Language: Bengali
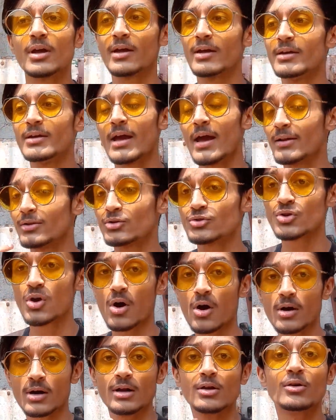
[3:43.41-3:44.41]
এই এত
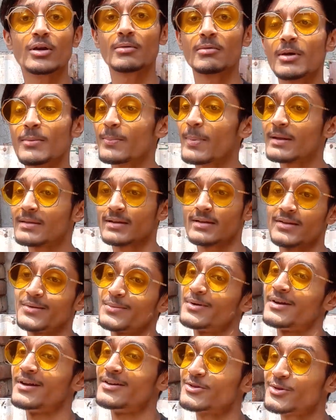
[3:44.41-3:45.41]
ঝগড়া লোকে মানে পাত্তা
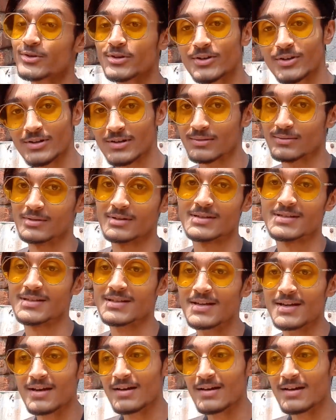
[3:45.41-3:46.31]
দেবে না সত্যি কথা বলছি